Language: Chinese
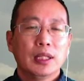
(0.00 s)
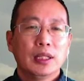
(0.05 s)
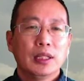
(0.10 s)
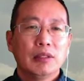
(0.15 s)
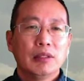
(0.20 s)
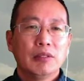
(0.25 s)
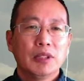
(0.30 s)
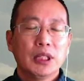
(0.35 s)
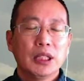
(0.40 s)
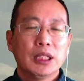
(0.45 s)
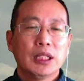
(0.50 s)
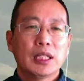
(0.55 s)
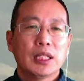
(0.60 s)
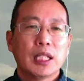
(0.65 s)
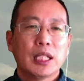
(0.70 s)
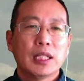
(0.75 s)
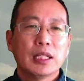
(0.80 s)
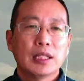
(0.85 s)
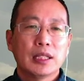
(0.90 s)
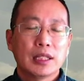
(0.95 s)
因为你
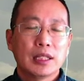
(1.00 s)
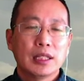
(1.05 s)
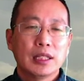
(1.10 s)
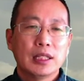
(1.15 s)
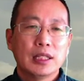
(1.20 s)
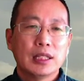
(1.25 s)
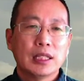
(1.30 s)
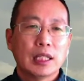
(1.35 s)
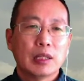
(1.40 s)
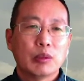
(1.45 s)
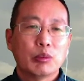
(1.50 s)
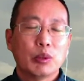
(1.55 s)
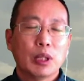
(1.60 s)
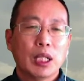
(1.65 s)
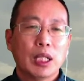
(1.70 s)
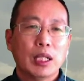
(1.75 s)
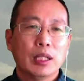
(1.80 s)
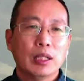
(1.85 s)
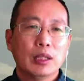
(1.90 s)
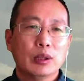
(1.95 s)
在你自己家里
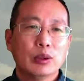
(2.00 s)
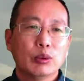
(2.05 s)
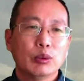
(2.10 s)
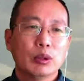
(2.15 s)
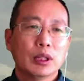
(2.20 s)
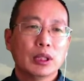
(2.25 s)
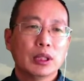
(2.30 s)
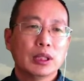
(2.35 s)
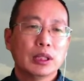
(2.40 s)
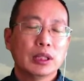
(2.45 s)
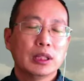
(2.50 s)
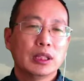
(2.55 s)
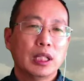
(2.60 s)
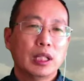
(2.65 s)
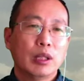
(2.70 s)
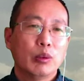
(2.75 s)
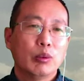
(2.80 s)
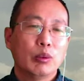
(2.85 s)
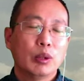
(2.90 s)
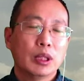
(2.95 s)
挖，如果是
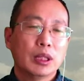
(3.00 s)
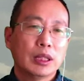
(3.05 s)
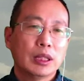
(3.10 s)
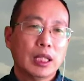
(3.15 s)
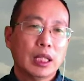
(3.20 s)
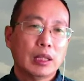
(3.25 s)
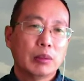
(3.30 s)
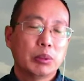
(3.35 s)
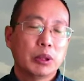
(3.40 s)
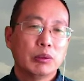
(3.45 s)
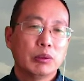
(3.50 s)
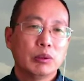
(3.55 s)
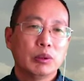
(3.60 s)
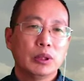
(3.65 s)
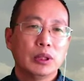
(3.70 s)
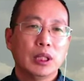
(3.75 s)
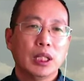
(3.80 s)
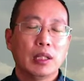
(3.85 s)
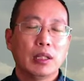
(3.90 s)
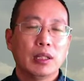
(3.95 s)
像我其他的朋
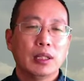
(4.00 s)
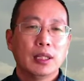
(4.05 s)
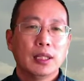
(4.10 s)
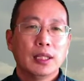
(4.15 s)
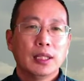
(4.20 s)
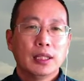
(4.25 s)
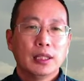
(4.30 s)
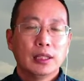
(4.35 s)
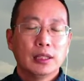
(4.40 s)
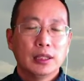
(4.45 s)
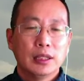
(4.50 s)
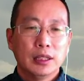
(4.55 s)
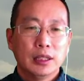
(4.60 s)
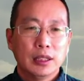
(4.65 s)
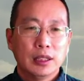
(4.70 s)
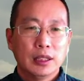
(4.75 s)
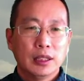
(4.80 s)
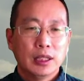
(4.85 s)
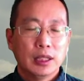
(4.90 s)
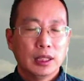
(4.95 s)
友一样，
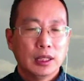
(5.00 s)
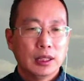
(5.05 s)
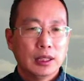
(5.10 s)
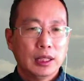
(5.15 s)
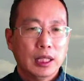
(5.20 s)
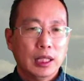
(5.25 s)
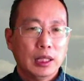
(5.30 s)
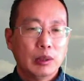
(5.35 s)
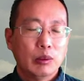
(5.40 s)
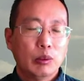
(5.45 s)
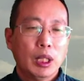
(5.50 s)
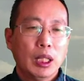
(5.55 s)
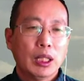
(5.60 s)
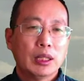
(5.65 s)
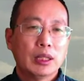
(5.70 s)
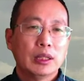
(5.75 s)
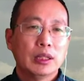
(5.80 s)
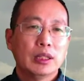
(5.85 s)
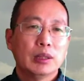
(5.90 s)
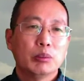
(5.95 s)
你这个家里
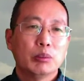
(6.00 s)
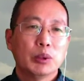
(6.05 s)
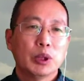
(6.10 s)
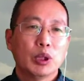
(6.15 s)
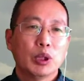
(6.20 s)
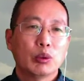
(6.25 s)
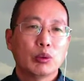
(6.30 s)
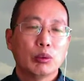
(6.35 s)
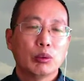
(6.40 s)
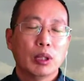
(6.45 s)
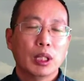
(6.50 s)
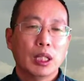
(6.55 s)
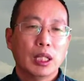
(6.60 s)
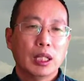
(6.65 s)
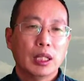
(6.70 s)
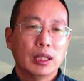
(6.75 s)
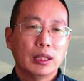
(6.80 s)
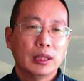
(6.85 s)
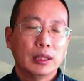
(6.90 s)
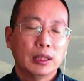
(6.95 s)
挖的已经比较多了
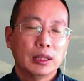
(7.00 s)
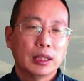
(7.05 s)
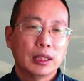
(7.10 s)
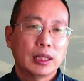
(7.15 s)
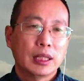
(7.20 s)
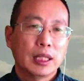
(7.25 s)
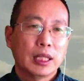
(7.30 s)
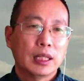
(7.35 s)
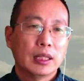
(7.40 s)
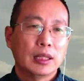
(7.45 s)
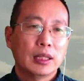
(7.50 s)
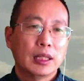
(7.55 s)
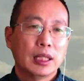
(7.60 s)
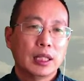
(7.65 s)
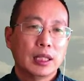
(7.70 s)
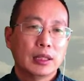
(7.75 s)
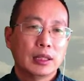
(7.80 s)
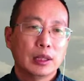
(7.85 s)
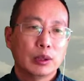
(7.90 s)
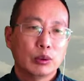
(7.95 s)
啊。你这个电力
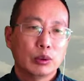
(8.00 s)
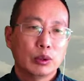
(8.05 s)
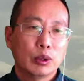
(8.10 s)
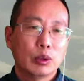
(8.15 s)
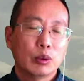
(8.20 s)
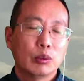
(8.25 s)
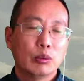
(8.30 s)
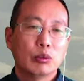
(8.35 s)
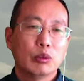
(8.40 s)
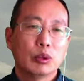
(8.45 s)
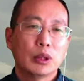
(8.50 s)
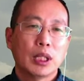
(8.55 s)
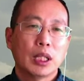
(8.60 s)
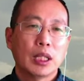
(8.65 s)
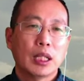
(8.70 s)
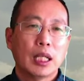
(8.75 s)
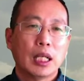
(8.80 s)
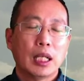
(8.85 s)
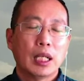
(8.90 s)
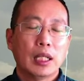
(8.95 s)
呢，也就是供五
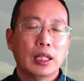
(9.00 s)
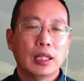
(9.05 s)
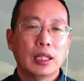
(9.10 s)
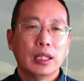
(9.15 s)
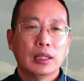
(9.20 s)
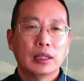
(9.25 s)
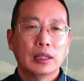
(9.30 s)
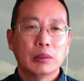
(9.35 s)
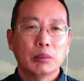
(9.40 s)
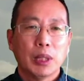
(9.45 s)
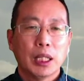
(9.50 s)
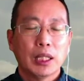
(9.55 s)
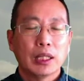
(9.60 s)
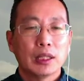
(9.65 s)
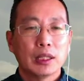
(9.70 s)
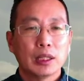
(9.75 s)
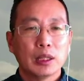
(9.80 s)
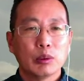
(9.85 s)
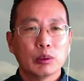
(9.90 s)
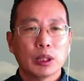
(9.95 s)
张卡啊。你买
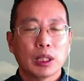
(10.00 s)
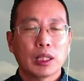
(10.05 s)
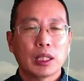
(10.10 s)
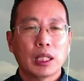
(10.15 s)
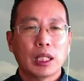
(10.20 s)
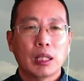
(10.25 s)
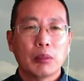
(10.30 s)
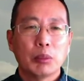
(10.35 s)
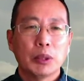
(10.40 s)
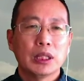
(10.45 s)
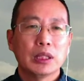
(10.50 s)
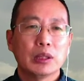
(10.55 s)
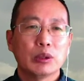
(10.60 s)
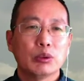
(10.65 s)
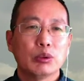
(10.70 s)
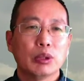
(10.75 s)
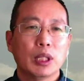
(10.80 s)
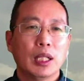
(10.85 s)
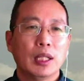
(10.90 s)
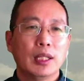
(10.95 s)
了第六张卡，没地儿
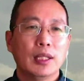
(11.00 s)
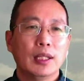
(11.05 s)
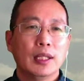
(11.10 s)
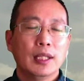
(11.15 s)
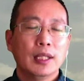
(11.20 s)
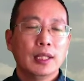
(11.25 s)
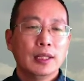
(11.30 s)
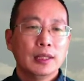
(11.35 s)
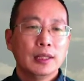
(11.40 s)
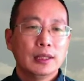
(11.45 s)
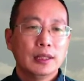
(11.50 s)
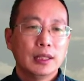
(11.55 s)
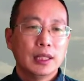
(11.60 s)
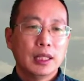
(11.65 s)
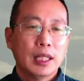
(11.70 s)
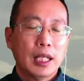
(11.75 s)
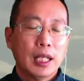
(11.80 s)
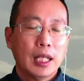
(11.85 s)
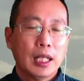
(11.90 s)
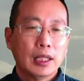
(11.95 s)
去了。你
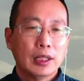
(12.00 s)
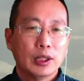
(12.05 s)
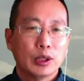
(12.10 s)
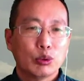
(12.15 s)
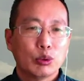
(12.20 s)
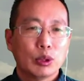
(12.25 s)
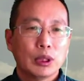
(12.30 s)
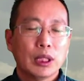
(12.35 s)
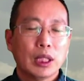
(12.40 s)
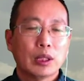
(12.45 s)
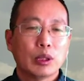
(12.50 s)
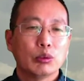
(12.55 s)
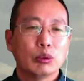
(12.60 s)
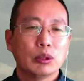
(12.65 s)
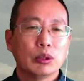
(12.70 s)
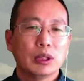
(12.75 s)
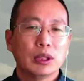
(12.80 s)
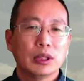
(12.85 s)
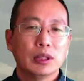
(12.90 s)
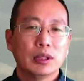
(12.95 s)
呢还想追加投资？